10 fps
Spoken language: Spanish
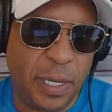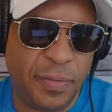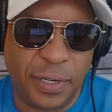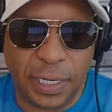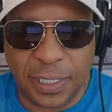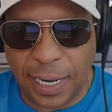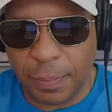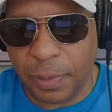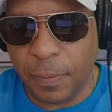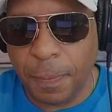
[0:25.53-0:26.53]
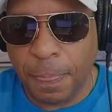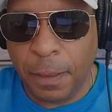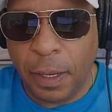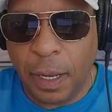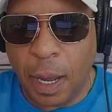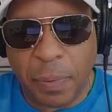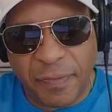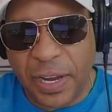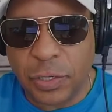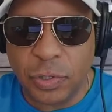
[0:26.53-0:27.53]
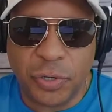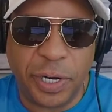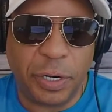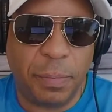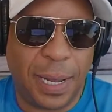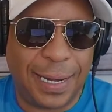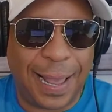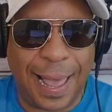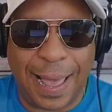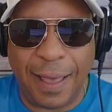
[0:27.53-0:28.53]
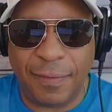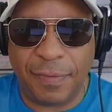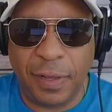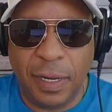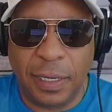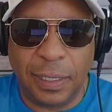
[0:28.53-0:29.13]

Entonces, permítanme darles un ejemplo. Eh,